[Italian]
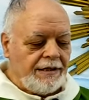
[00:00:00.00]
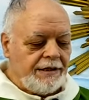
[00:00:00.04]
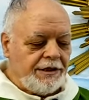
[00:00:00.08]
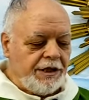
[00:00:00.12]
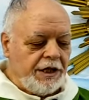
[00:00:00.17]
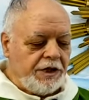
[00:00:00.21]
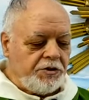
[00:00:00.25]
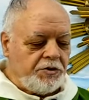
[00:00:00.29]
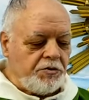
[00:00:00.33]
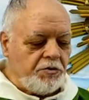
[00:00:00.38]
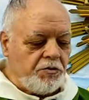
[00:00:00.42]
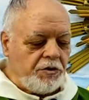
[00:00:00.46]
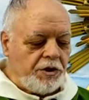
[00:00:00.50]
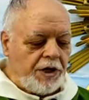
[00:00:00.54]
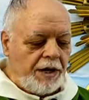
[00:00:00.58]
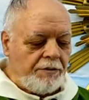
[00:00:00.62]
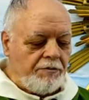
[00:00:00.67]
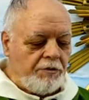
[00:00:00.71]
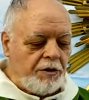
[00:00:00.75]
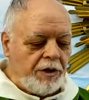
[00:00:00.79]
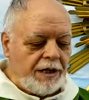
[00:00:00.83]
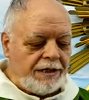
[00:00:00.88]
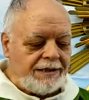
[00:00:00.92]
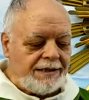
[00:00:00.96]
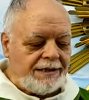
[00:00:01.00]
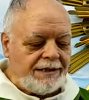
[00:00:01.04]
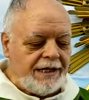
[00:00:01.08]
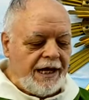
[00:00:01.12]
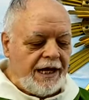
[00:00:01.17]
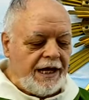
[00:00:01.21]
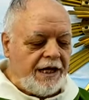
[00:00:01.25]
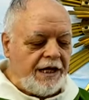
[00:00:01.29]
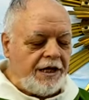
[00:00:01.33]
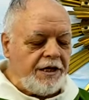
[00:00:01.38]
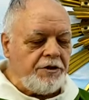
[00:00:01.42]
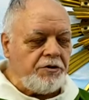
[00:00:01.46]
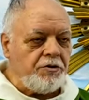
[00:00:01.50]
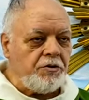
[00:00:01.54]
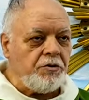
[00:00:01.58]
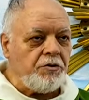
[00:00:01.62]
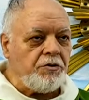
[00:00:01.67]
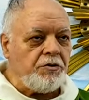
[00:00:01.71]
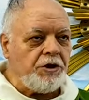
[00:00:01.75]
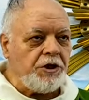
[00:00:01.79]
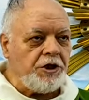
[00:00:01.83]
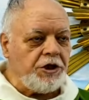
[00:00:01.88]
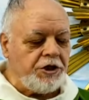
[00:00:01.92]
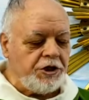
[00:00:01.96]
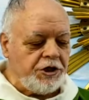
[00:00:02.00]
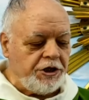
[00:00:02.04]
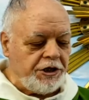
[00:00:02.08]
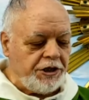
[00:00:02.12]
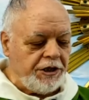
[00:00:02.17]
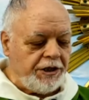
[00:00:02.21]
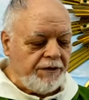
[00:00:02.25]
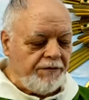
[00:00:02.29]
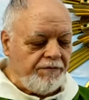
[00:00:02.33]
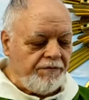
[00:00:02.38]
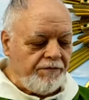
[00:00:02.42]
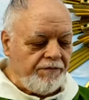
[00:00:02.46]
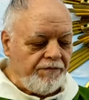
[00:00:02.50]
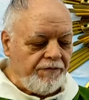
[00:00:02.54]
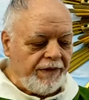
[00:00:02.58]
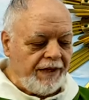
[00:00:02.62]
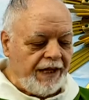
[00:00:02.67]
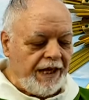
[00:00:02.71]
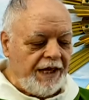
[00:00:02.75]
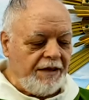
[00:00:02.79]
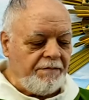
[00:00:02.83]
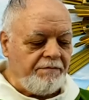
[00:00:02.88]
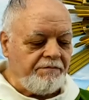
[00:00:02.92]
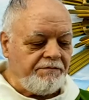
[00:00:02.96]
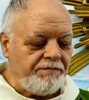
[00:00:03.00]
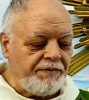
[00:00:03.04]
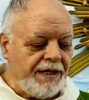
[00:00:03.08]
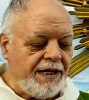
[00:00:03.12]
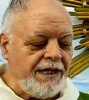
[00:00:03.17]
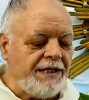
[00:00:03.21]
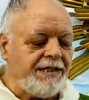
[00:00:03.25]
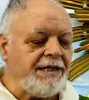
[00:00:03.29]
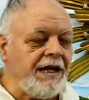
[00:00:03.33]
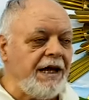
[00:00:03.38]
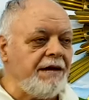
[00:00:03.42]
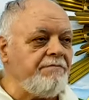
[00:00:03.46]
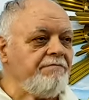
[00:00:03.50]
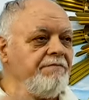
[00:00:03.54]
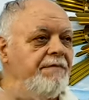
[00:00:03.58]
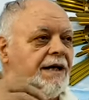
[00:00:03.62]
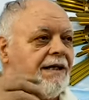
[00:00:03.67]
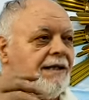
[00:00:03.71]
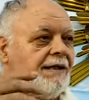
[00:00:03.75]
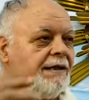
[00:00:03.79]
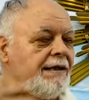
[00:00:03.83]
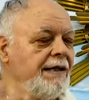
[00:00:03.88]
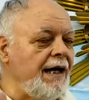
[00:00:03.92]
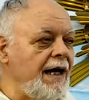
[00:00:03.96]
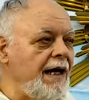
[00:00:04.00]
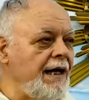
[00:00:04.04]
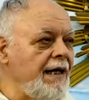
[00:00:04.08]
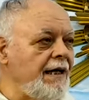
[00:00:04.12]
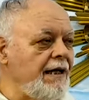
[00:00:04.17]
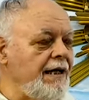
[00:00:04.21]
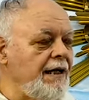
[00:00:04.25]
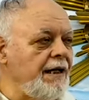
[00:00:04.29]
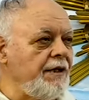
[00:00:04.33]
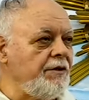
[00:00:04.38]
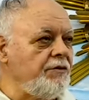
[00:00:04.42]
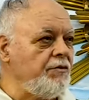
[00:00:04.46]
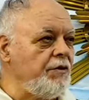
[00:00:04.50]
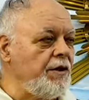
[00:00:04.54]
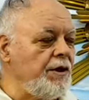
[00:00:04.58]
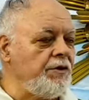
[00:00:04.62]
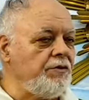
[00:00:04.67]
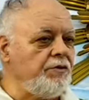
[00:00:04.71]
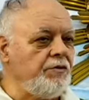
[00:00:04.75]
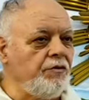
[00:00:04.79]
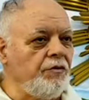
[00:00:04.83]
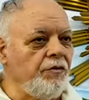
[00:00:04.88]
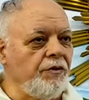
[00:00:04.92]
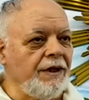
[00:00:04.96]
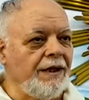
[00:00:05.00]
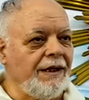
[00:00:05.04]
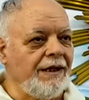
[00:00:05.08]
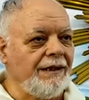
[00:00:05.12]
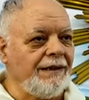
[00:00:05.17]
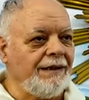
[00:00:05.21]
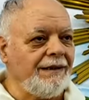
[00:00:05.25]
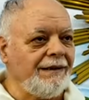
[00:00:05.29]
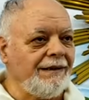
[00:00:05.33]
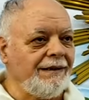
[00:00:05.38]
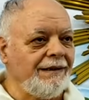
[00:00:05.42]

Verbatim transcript: Gesù chiamò a sé i dodici e prese a mandarli a due a due.